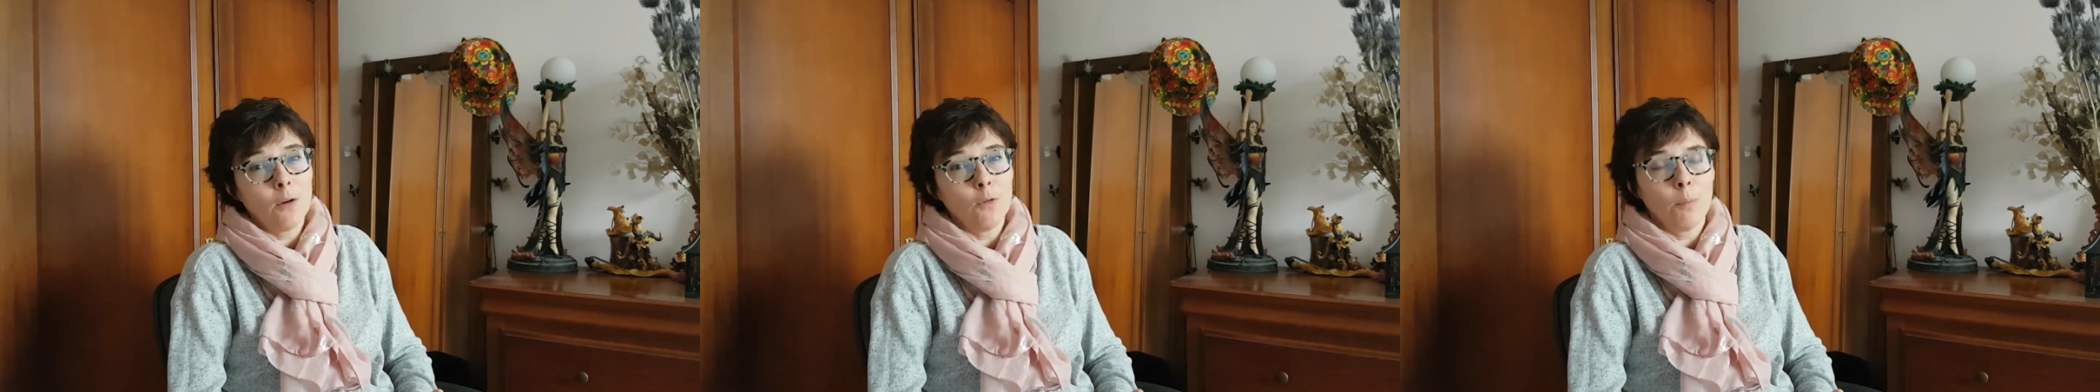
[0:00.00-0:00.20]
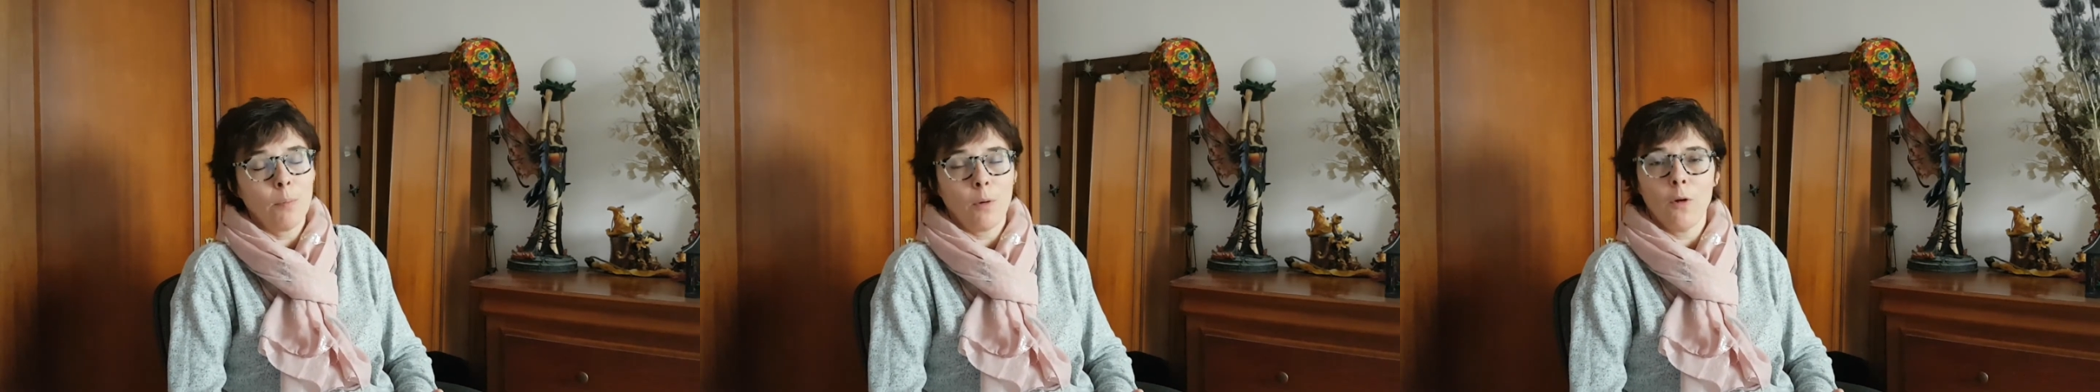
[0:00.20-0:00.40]

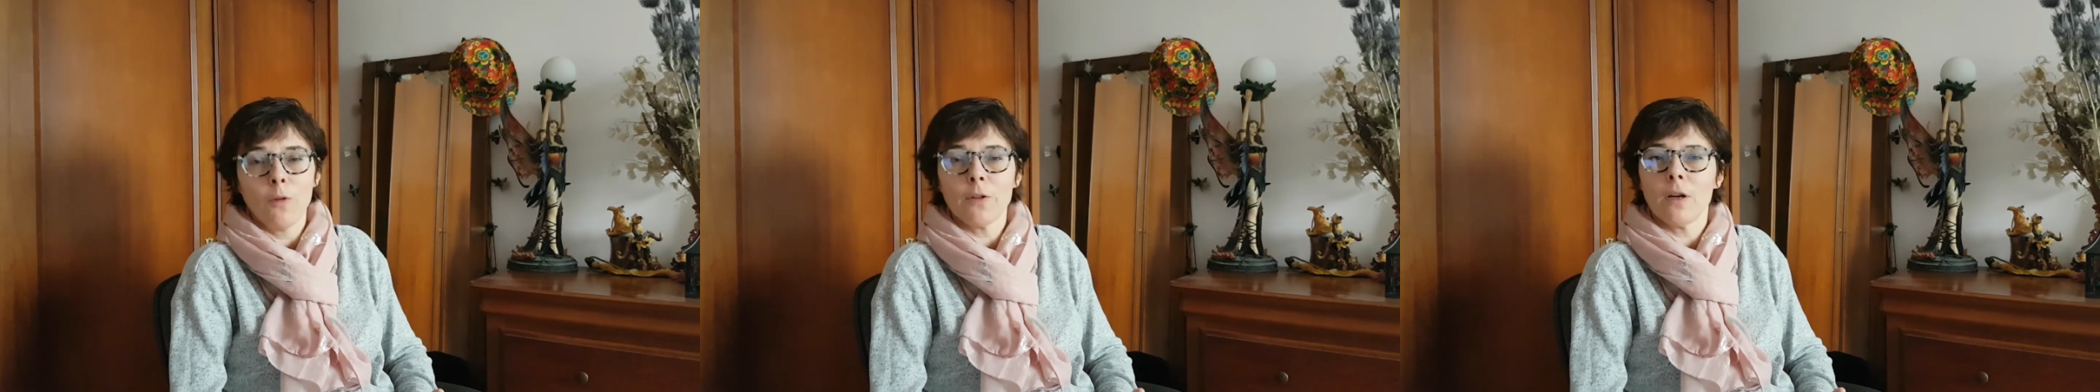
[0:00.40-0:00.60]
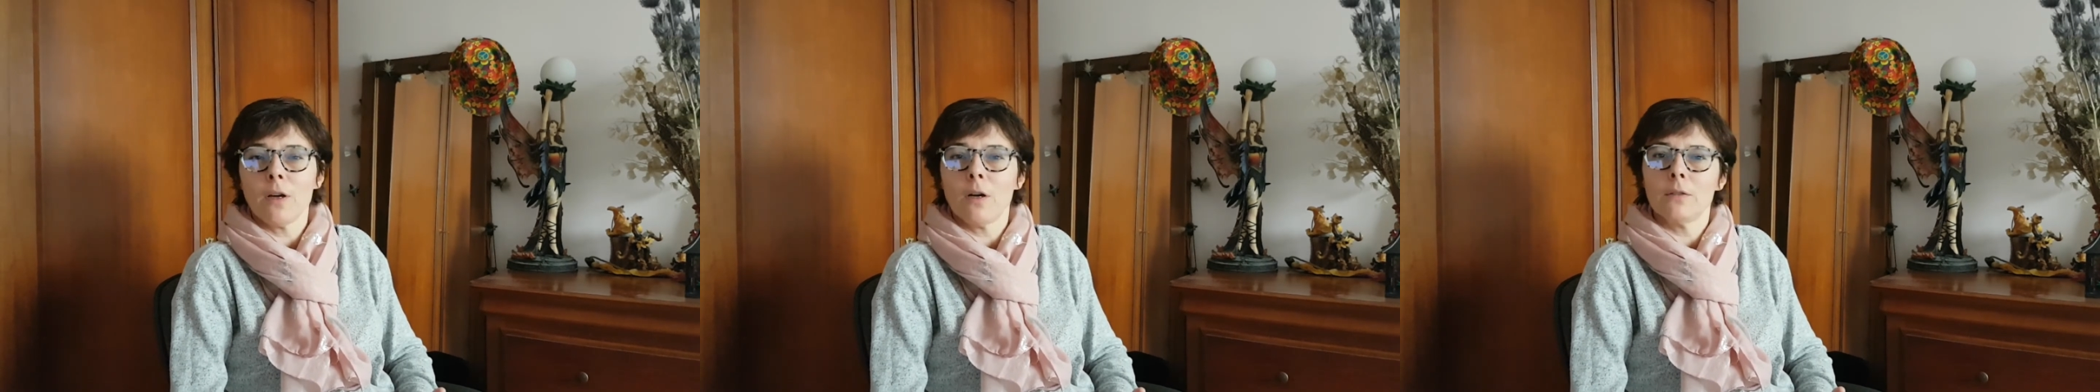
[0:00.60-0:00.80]
le
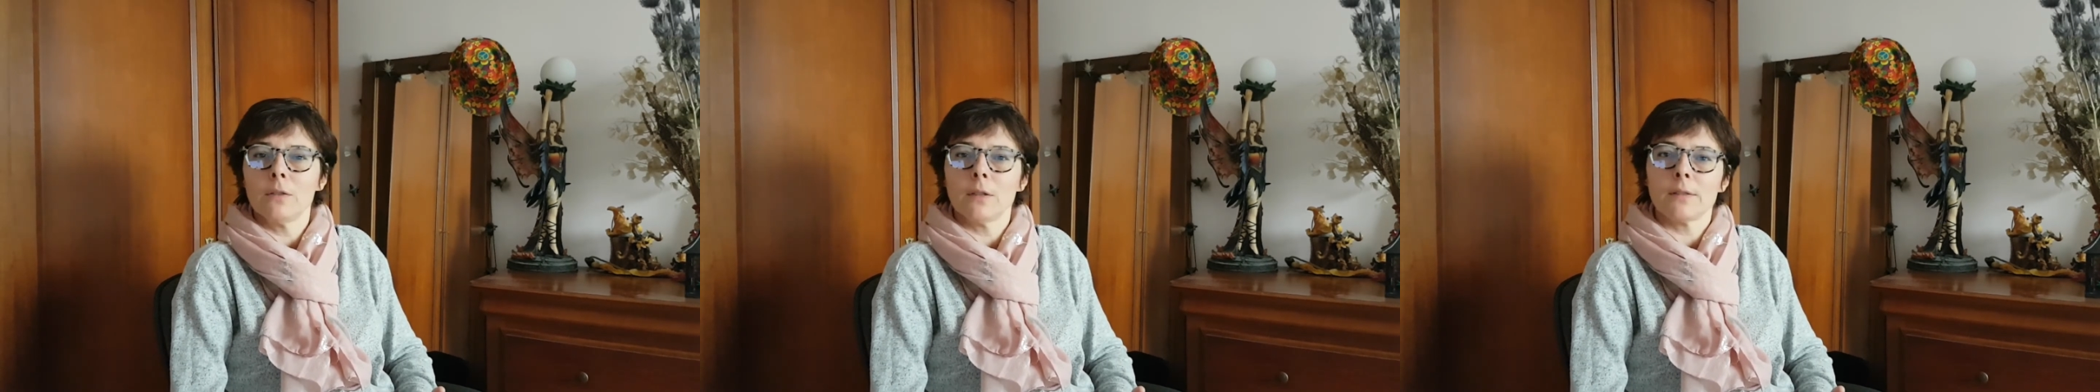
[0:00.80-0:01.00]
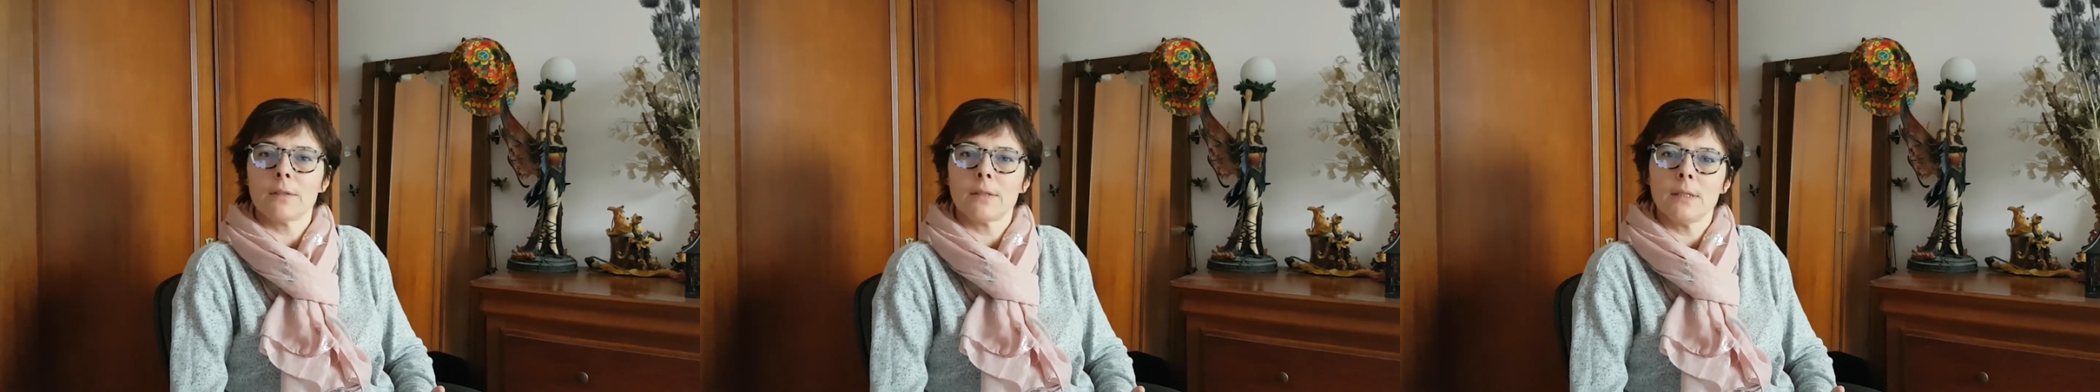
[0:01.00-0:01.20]
prendre
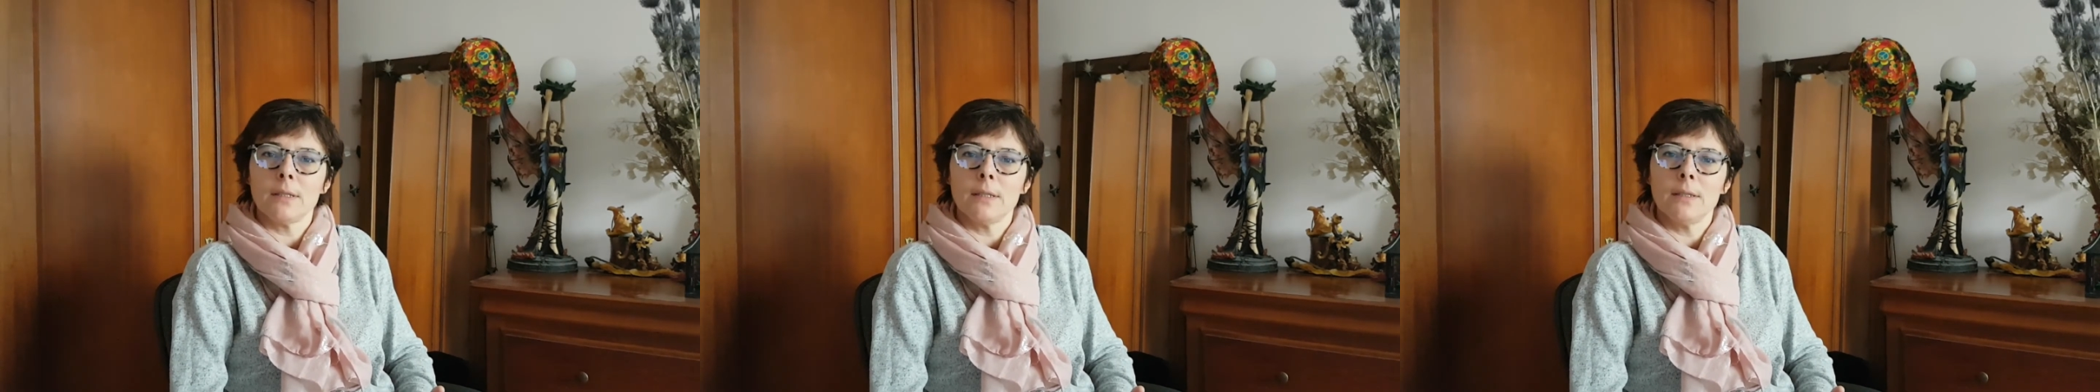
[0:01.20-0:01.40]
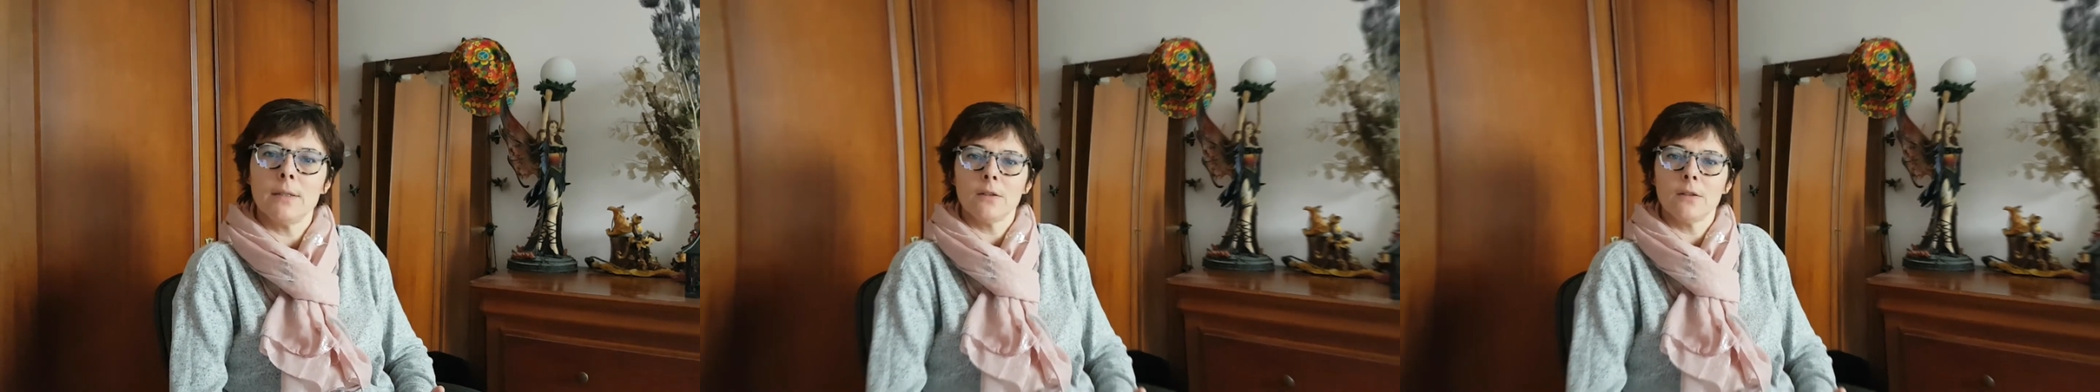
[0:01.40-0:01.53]
dans ces,